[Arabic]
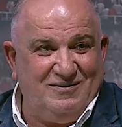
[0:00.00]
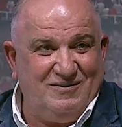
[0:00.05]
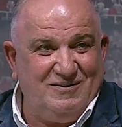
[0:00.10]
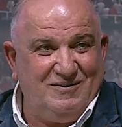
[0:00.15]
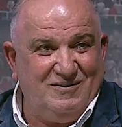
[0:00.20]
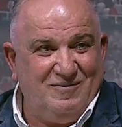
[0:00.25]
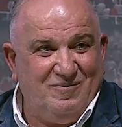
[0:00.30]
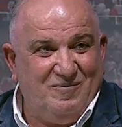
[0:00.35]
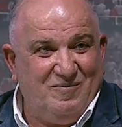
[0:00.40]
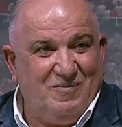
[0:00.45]

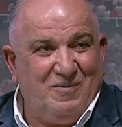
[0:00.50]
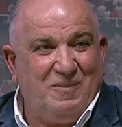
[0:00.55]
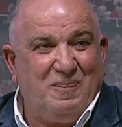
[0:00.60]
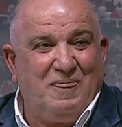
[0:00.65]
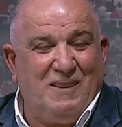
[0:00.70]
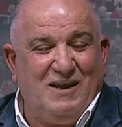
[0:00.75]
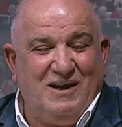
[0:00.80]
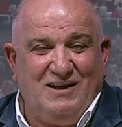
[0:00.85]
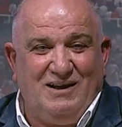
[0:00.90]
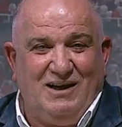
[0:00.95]
وحجزوا
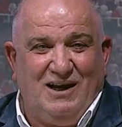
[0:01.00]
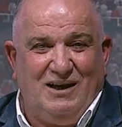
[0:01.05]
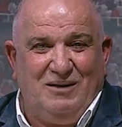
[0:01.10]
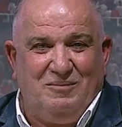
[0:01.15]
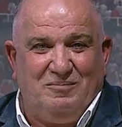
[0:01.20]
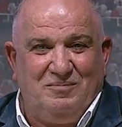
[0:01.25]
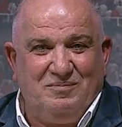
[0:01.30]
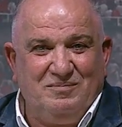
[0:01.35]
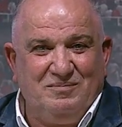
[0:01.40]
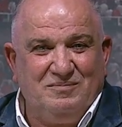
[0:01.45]
لك اي
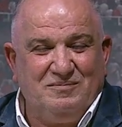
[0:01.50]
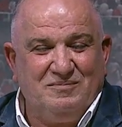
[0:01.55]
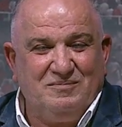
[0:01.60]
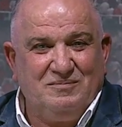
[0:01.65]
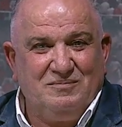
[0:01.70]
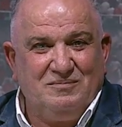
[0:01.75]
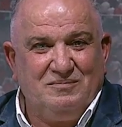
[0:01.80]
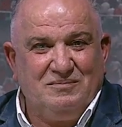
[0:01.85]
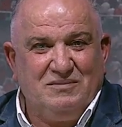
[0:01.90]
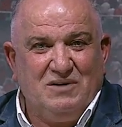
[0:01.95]
نعم وشنو اللي
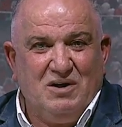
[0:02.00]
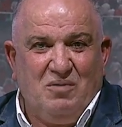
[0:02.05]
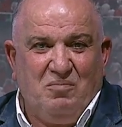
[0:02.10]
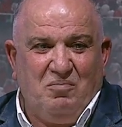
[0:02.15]
صار؟